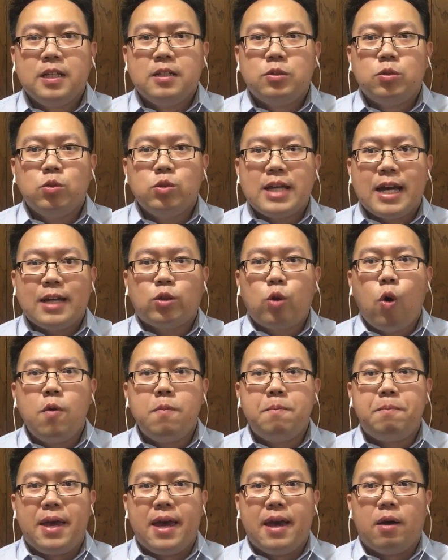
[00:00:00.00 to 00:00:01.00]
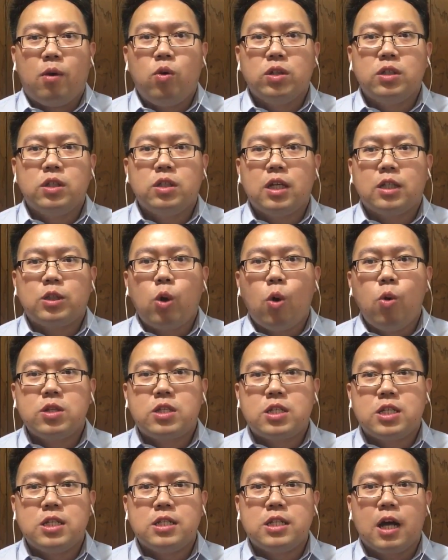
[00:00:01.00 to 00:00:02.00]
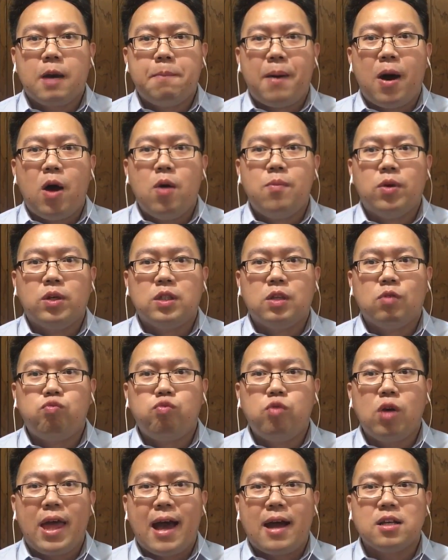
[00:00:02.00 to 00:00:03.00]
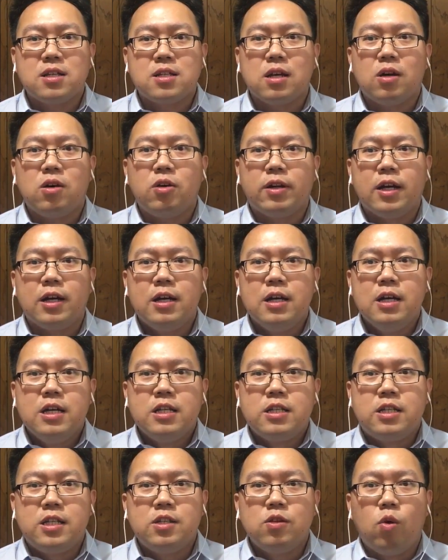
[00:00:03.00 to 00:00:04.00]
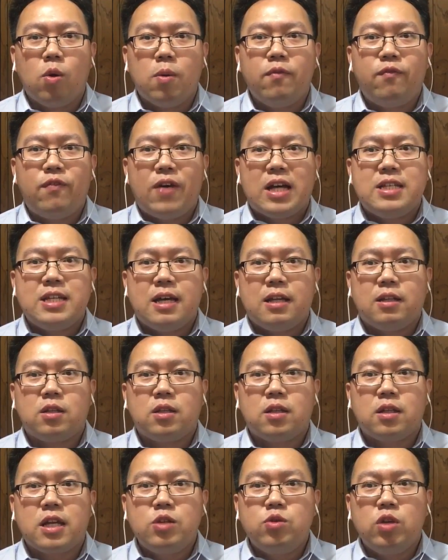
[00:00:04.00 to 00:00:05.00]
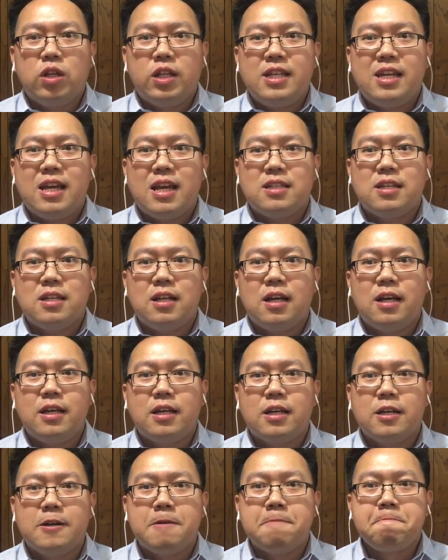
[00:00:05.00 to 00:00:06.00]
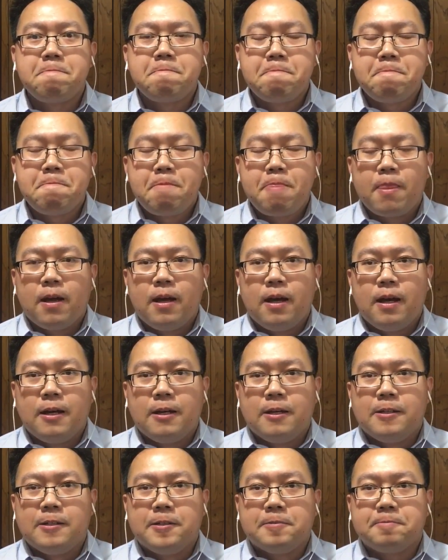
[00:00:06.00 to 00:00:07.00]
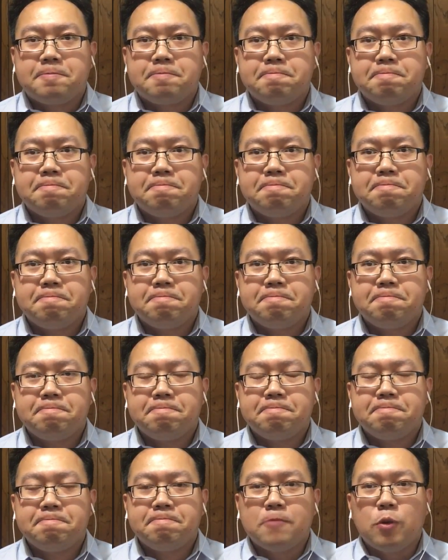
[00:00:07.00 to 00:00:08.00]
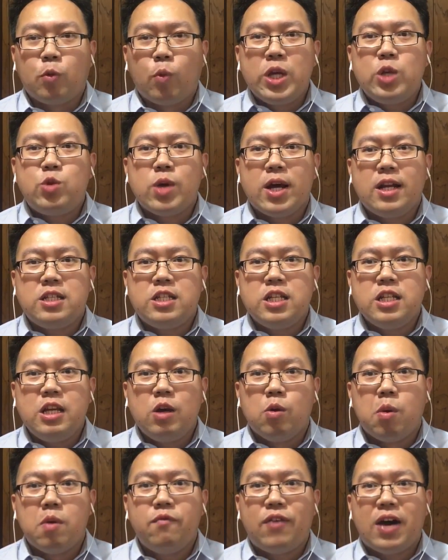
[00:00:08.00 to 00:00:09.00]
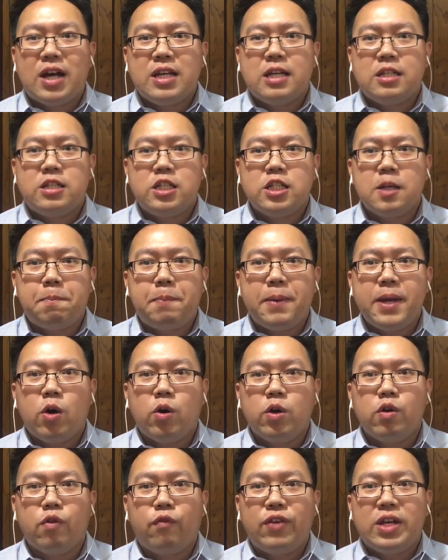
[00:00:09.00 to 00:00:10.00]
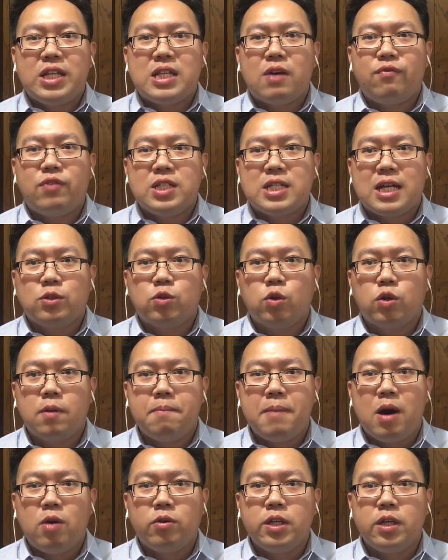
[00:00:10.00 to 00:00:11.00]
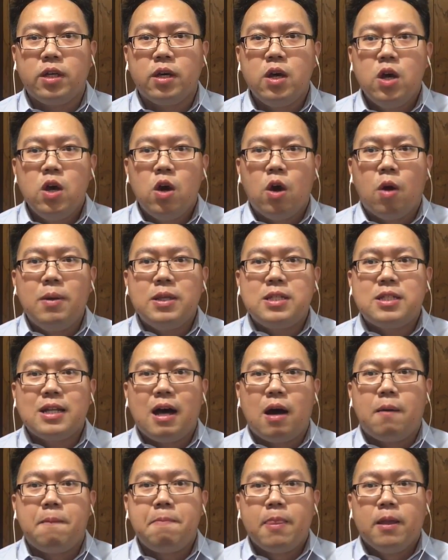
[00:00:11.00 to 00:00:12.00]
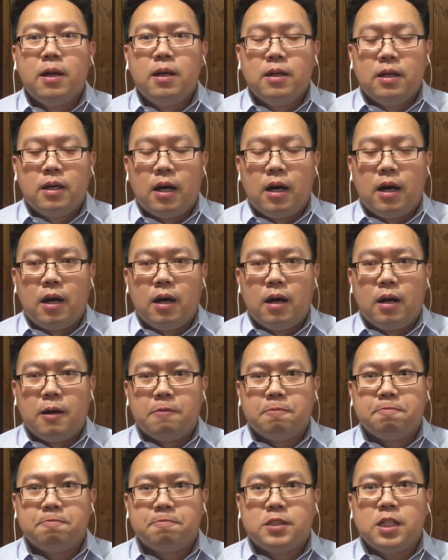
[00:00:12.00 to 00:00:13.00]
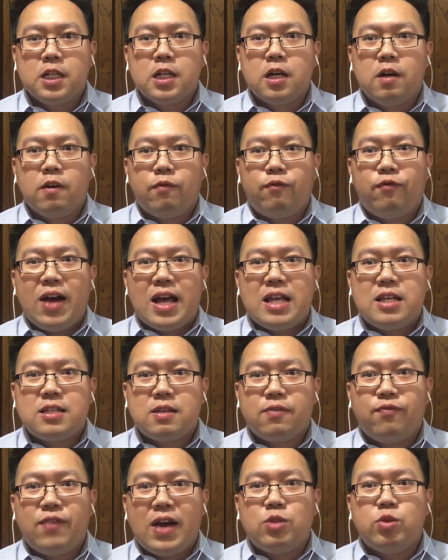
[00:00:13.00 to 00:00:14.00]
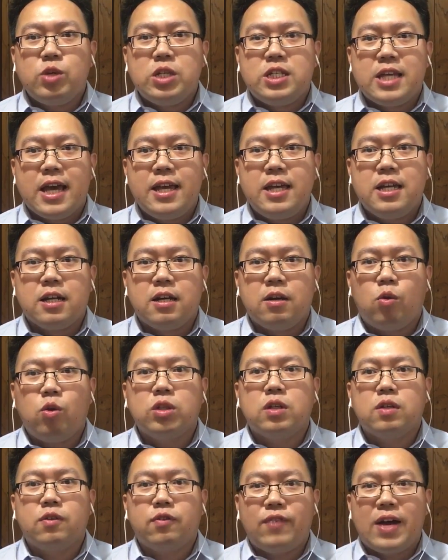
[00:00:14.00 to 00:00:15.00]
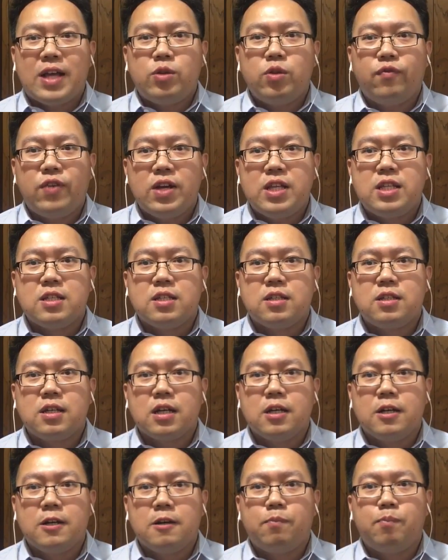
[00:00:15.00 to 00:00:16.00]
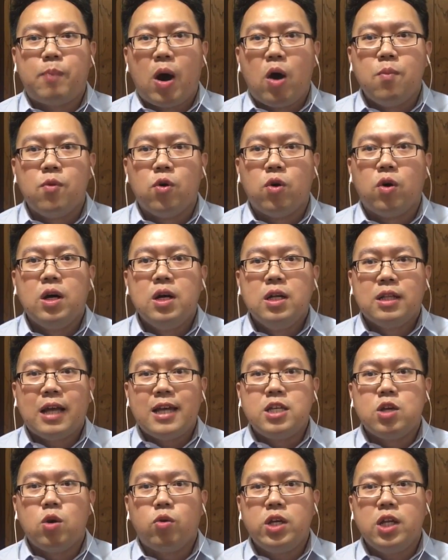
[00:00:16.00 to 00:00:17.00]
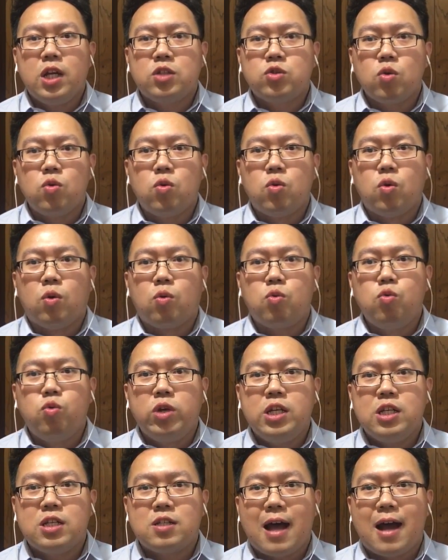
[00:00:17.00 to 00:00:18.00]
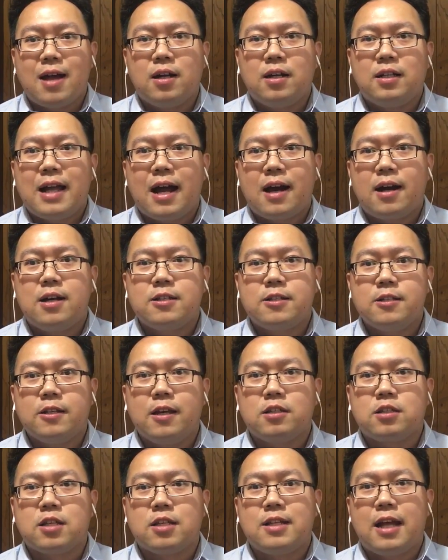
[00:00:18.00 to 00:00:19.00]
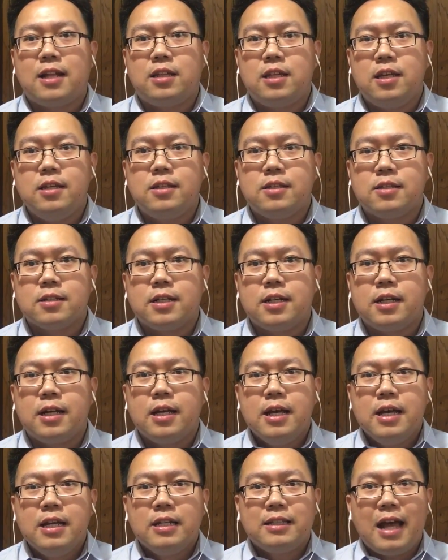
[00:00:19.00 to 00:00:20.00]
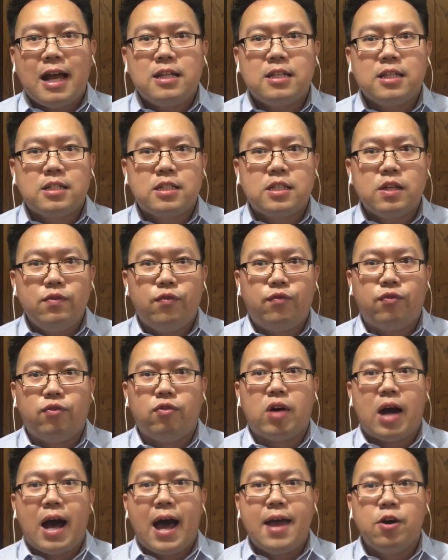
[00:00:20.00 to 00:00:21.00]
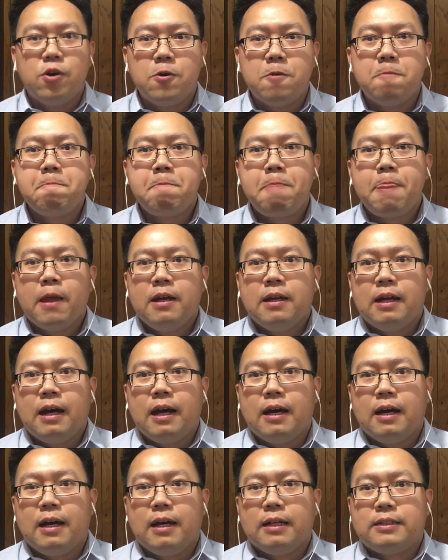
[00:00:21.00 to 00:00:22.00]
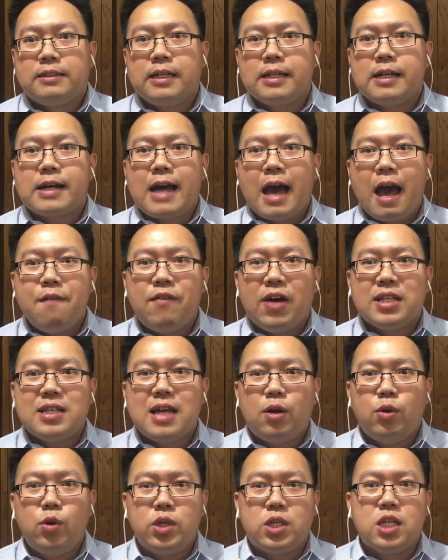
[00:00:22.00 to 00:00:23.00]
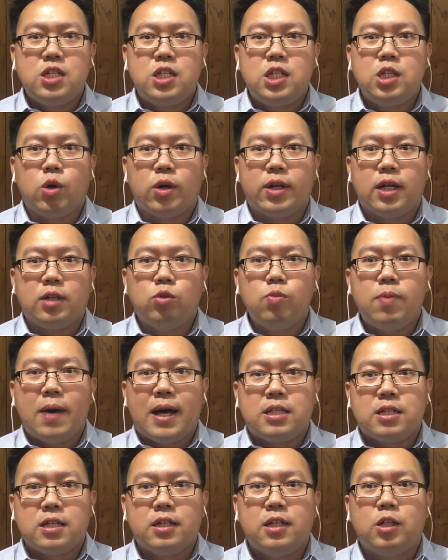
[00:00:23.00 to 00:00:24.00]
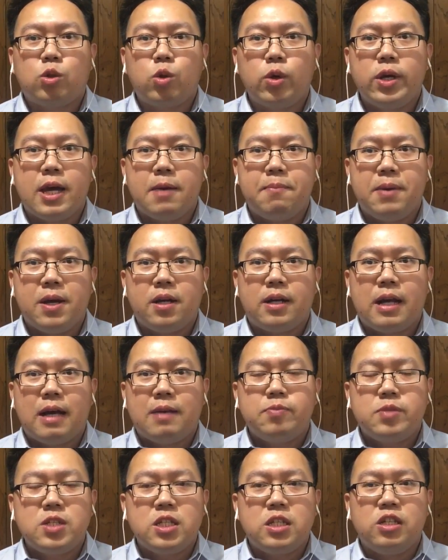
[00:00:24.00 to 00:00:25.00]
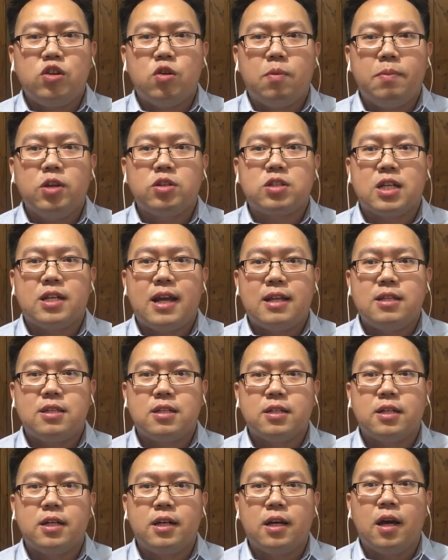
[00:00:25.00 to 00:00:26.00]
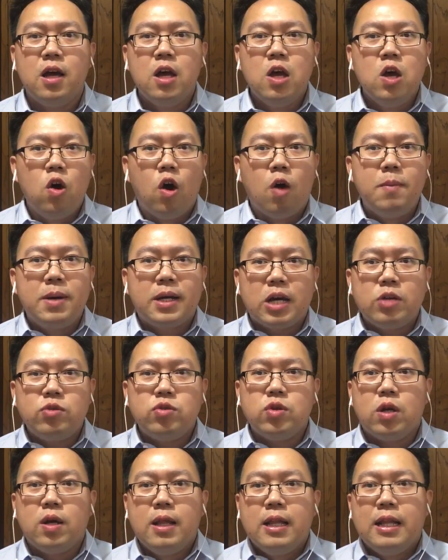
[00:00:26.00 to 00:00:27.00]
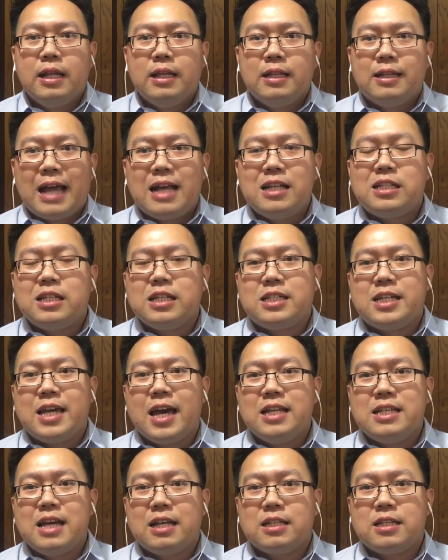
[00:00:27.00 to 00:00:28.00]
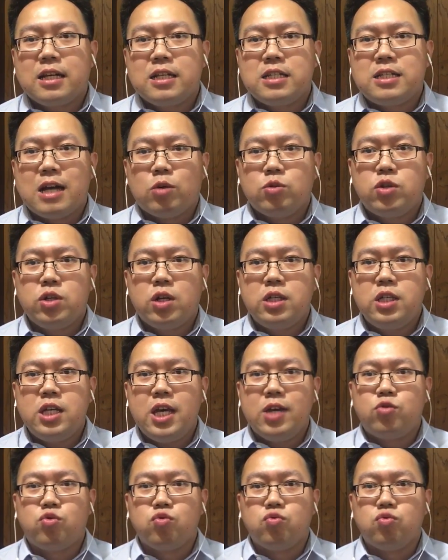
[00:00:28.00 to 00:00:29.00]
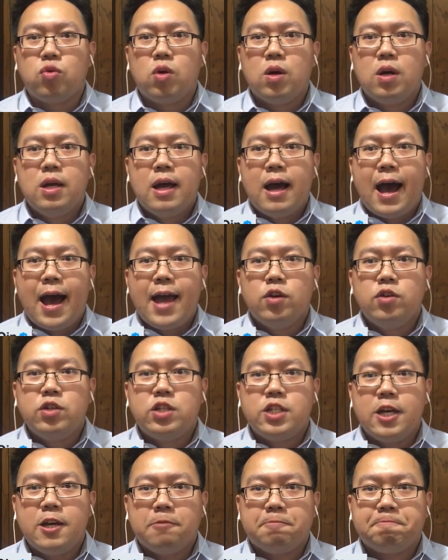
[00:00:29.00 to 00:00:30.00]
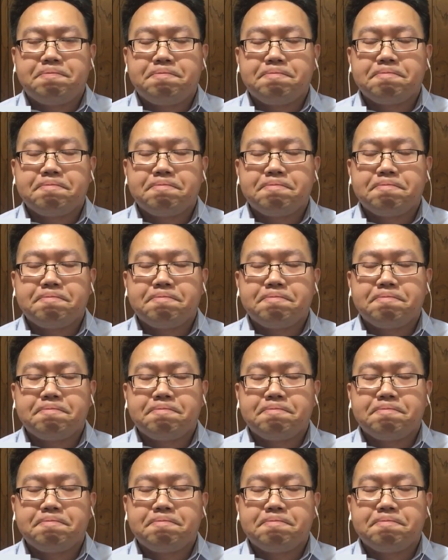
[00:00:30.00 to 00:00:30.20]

都在痛扁或者在痛斥这个保姆的无良的时候呢，其实我们发现，根据林先生的一个呃维权的经历，我们发现其实背后有非常非常多的猫腻。我们知道，呃，这个犯犯罪嫌疑人或者犯罪分子这个保姆，他有意的纵火、故意杀人，当然是要承担第一责任。但是政府还有。啊，这个开发商绿城集团呢，都把责任推给别人，他们自己有没有承担责任呢？我们根据蓝色钱江这个小区的业主，还有一些